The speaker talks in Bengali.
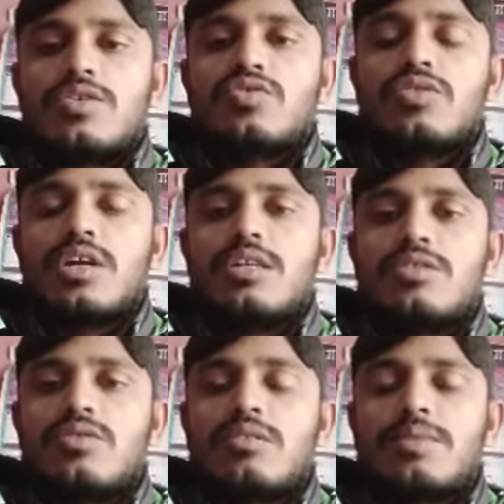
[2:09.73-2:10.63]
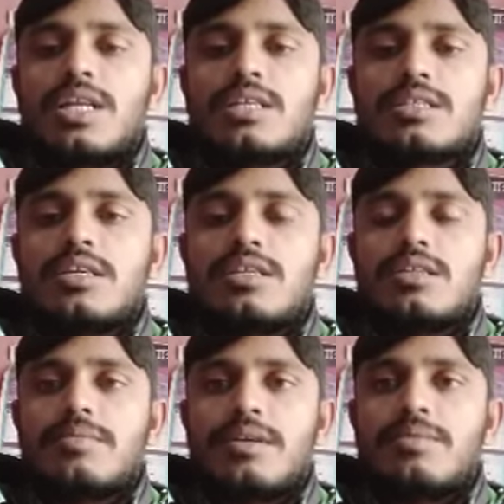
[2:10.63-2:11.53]
সোনালি নর্মাল আজকে
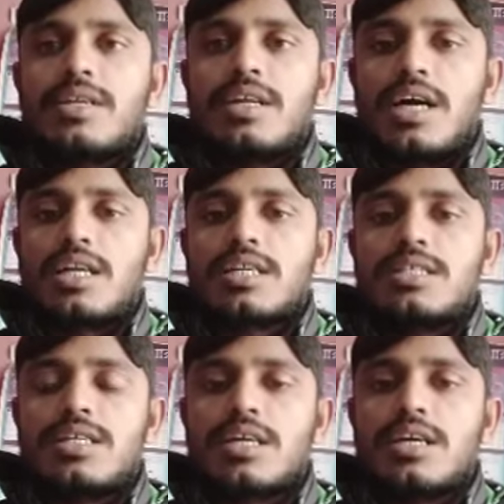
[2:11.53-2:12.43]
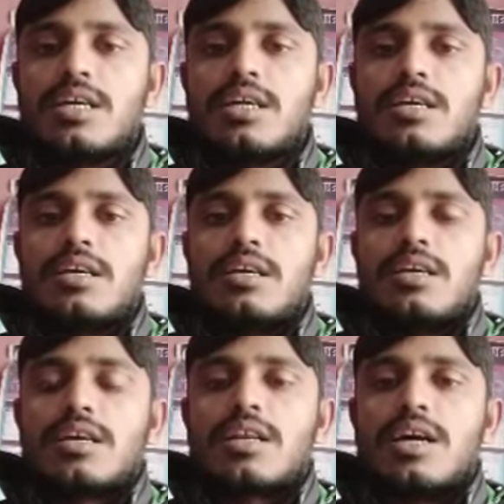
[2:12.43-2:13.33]
নিতে পারবেন আঠাশ টাকায়
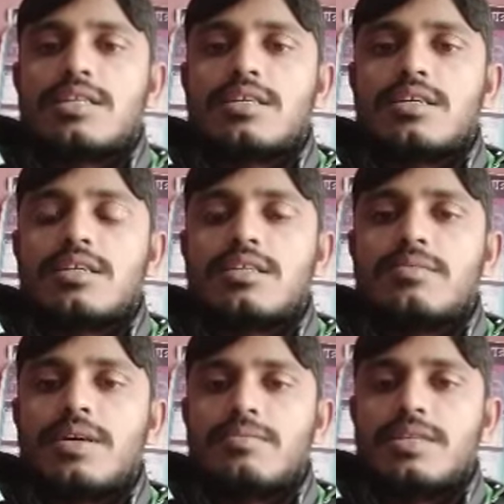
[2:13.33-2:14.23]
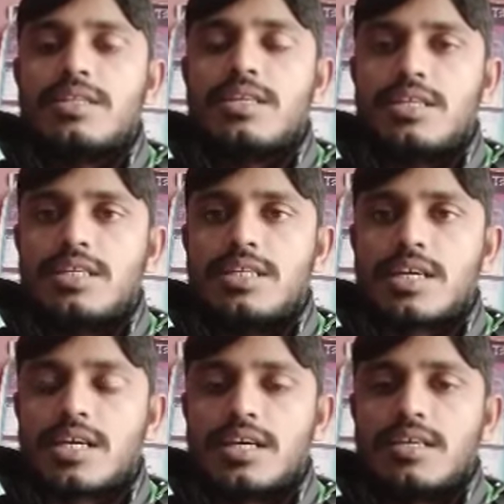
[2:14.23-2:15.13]
ক্লাসিক নিতে পারবেন তিরিশ
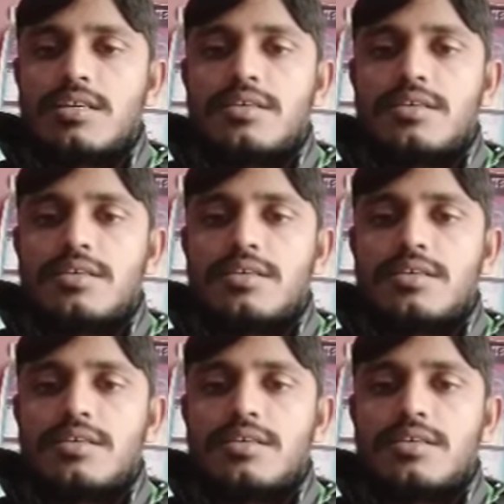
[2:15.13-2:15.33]
টাকায়